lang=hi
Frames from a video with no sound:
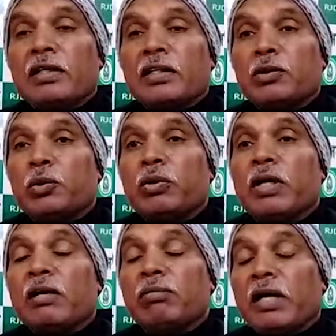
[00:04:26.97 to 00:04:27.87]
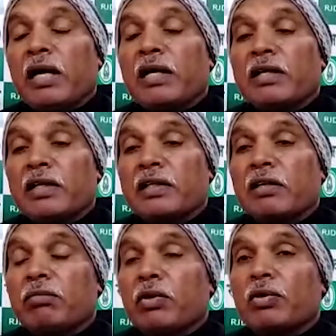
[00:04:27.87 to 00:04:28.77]
तो दुगना बिहार के अंदर
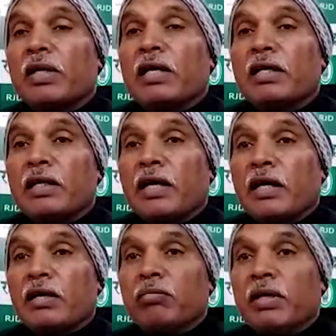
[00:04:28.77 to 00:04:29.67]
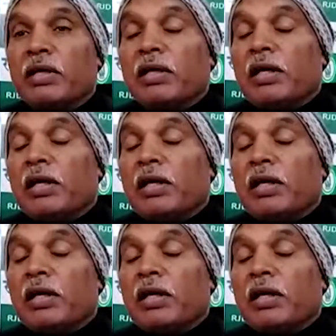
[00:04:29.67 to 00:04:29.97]
बेरोजगारी का आलम है